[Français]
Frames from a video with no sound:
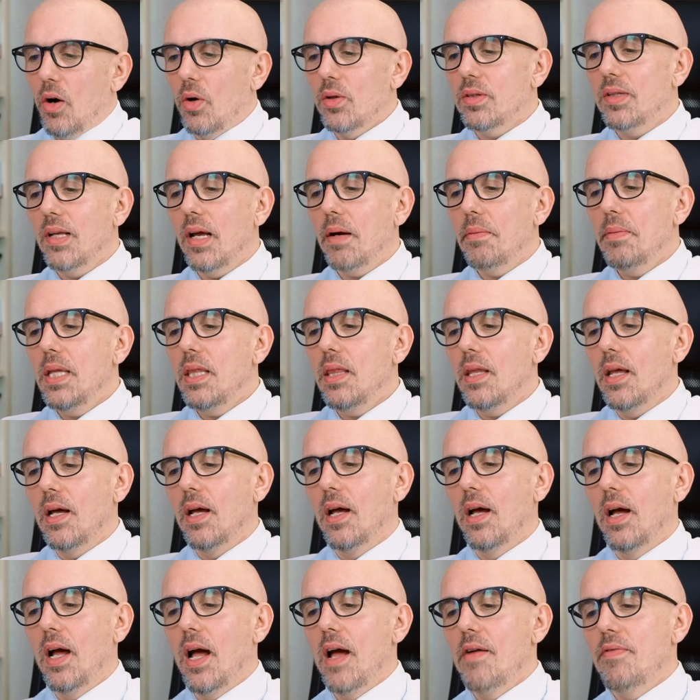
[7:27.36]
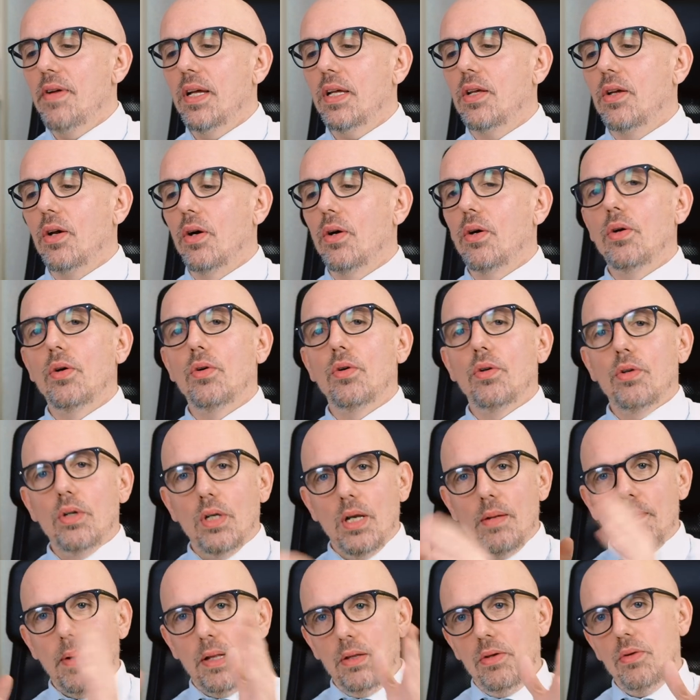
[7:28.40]
On termine euh, avec
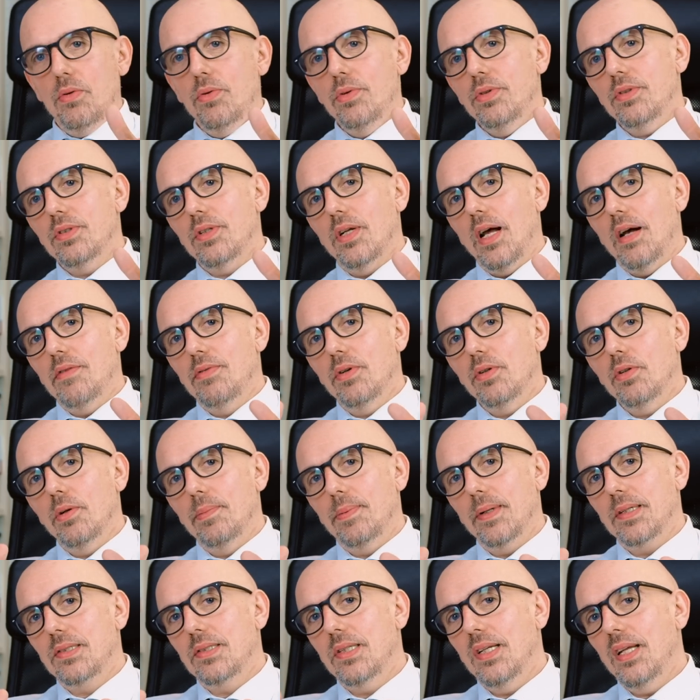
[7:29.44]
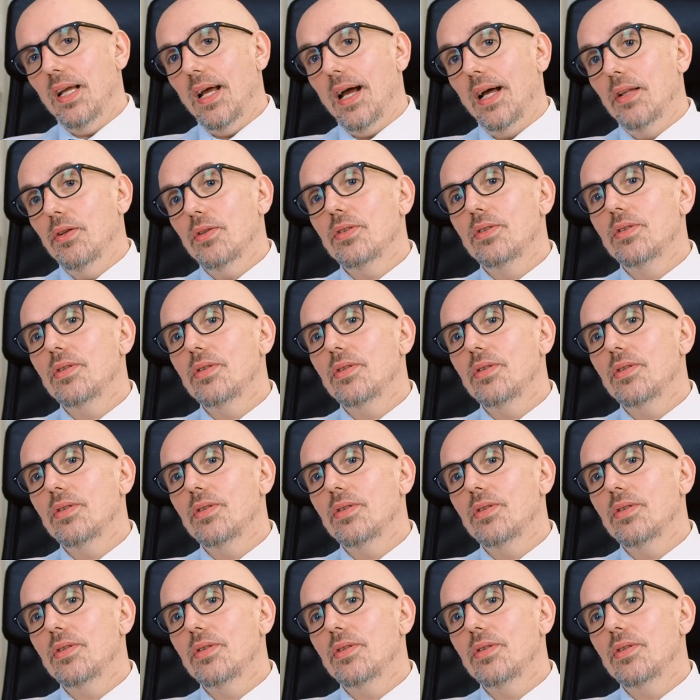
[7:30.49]
les bad news avant de passer à notre